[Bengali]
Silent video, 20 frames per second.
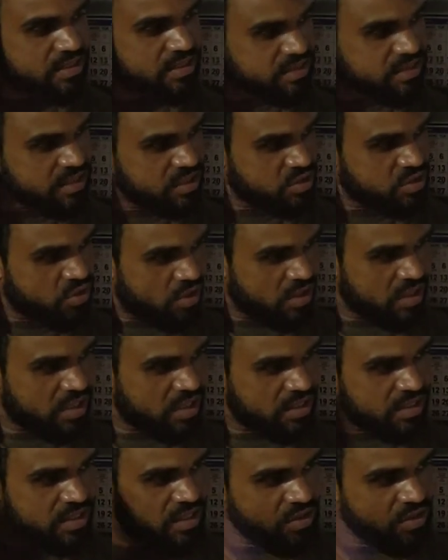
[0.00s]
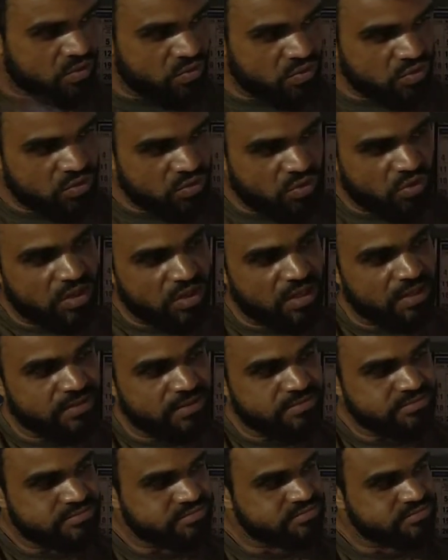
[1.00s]
সেই সংখ্যা দিয়ে গুণ করলে
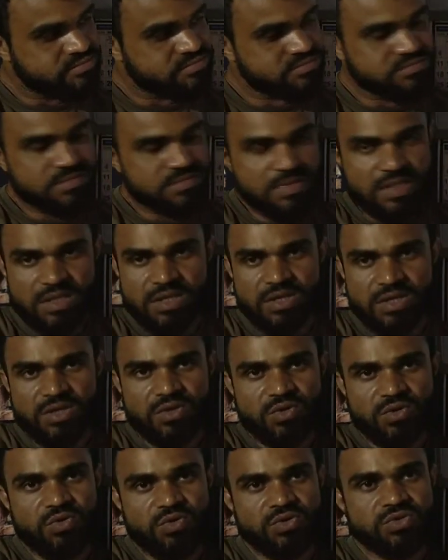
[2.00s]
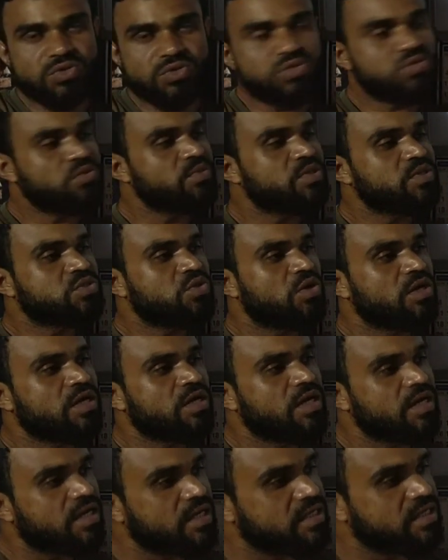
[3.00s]
কোন দশমিক
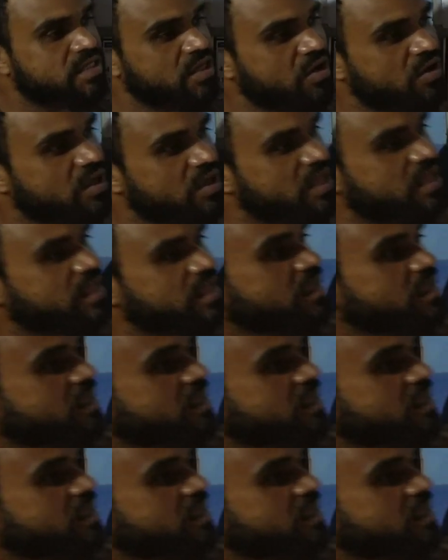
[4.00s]
সংখ্যাকে তাহলে